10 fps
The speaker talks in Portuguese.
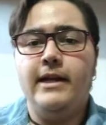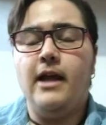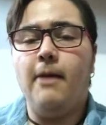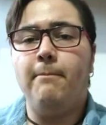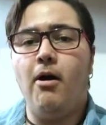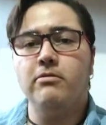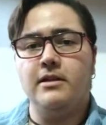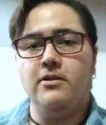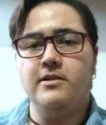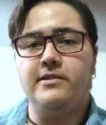aí na
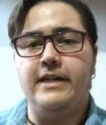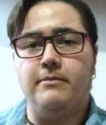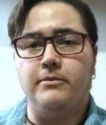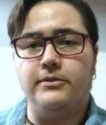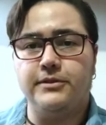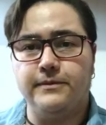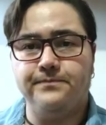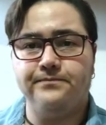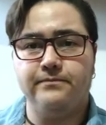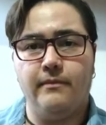pauta nós temos
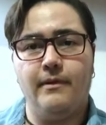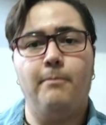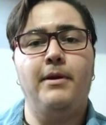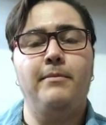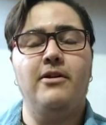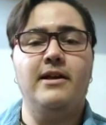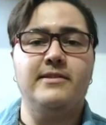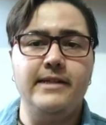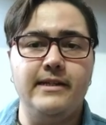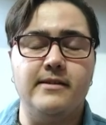primeiro
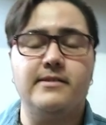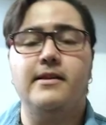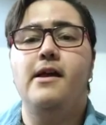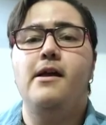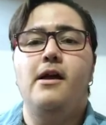as linhas.